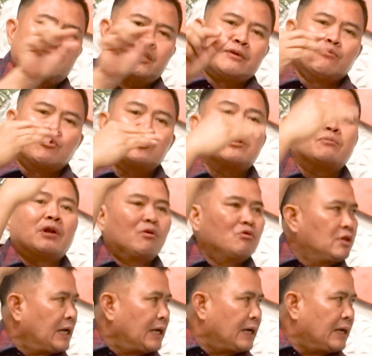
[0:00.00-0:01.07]
ke timur hmm. sebelah
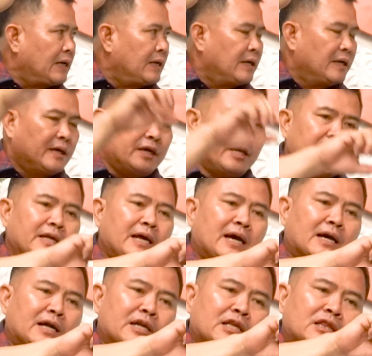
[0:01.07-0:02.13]
utara. Ini
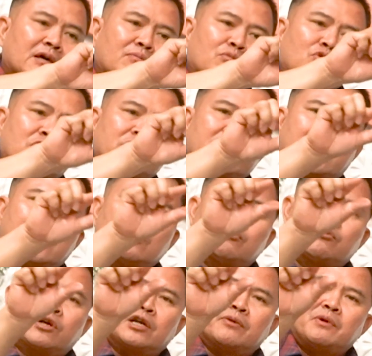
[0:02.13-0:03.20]
akan kita buat jalan
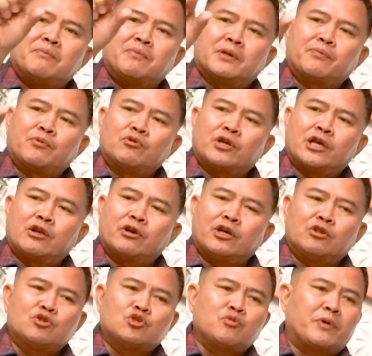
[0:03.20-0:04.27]
kurang lebih 40 kilo
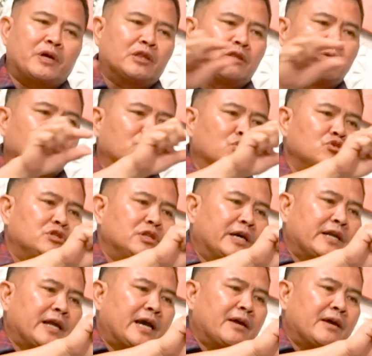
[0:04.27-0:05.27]
itu supaya tembus dari